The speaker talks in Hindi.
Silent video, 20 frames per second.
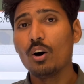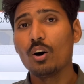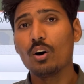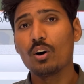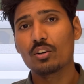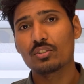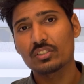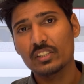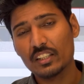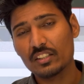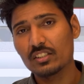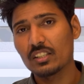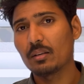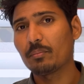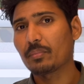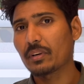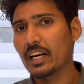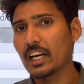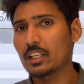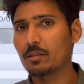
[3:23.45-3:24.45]
और सस्ते
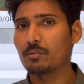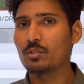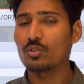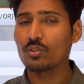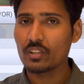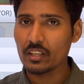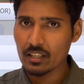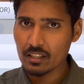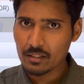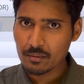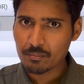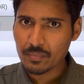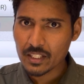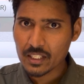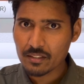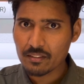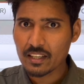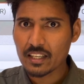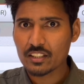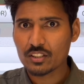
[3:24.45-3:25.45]
प्राइज में जो गरीब
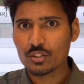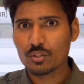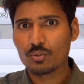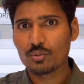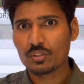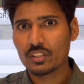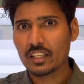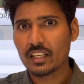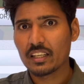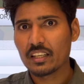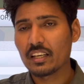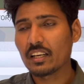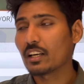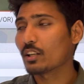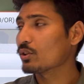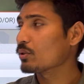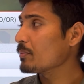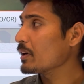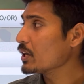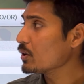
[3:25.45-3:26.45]
परिवार से होते हैं ठीक है
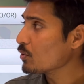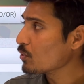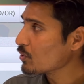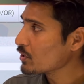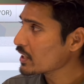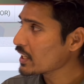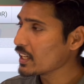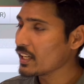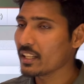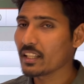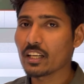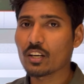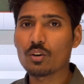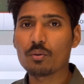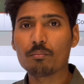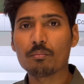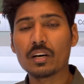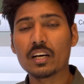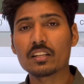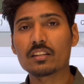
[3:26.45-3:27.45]
तो भाई उनके लिए देखो
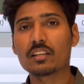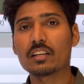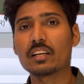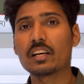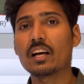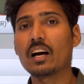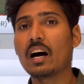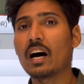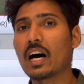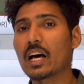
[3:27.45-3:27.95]
मात्र